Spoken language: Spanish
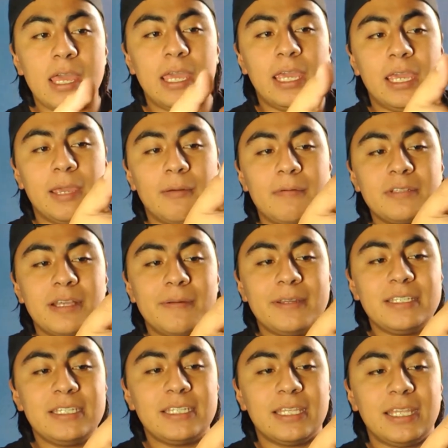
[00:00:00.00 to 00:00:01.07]
eh, vamos a
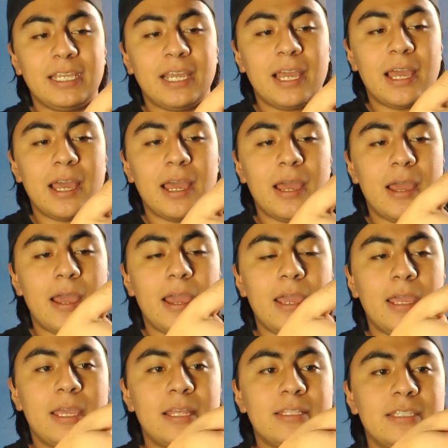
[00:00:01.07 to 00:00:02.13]
ver si se deja
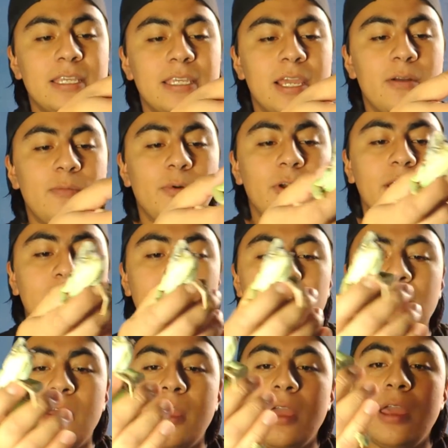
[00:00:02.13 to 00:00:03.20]
enseñar un
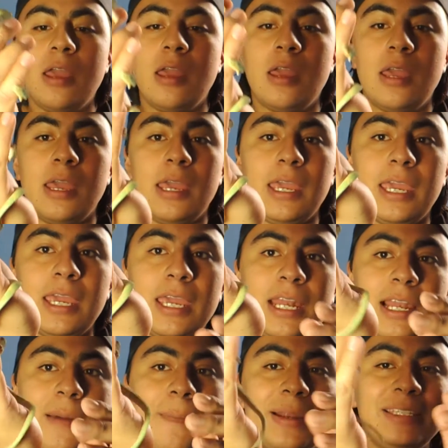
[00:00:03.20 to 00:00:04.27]
poquito.
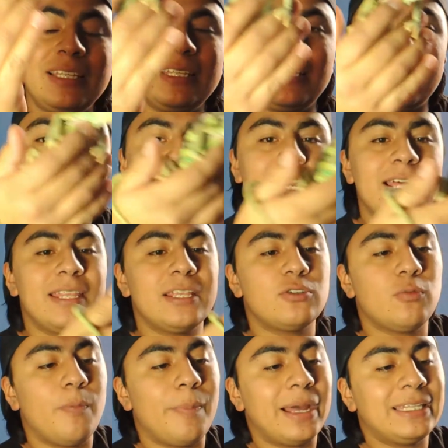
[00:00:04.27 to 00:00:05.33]
En la parte trasera de
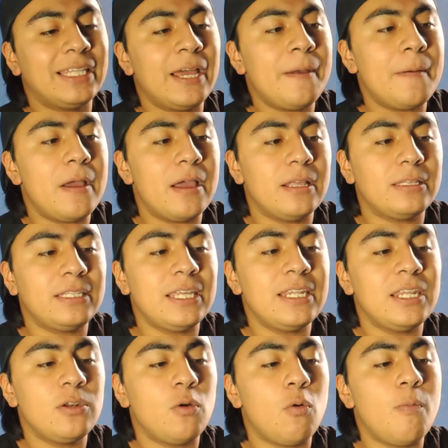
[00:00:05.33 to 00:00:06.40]
su pata
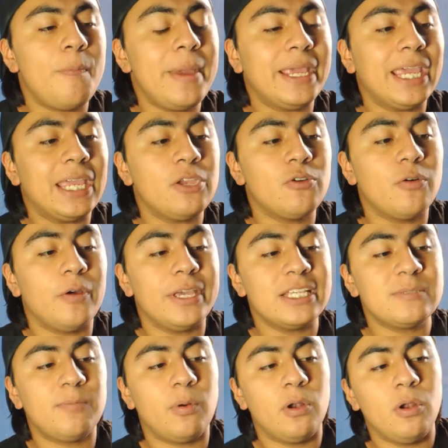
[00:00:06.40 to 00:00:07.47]
tienen un pequeño
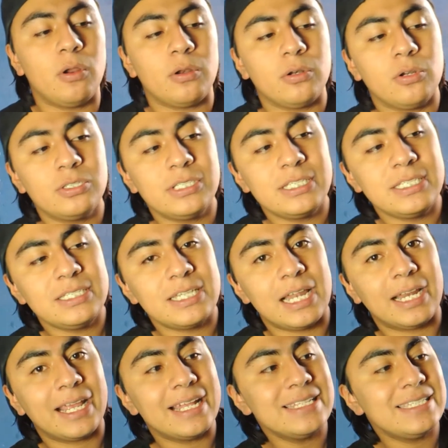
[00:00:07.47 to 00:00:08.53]
espolón. No sé si se
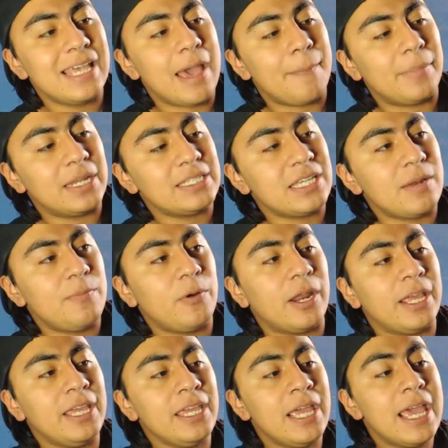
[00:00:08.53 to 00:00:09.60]
alcance a apreciar
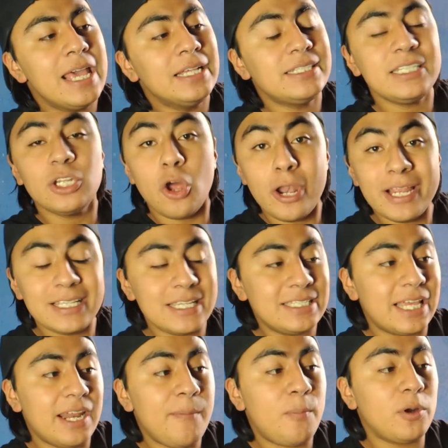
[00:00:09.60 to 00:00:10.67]
por ahí. Si no, les
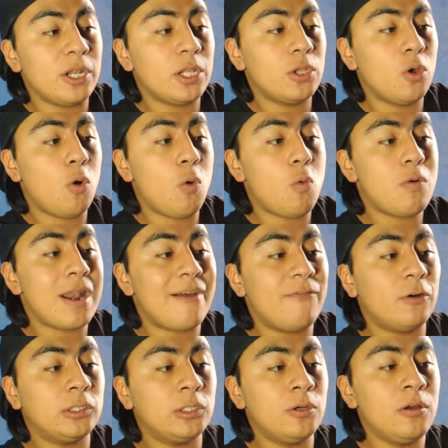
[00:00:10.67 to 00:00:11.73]
estaré poniendo una
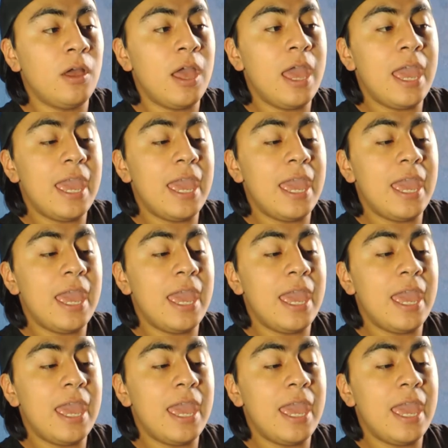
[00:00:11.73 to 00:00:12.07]
foto.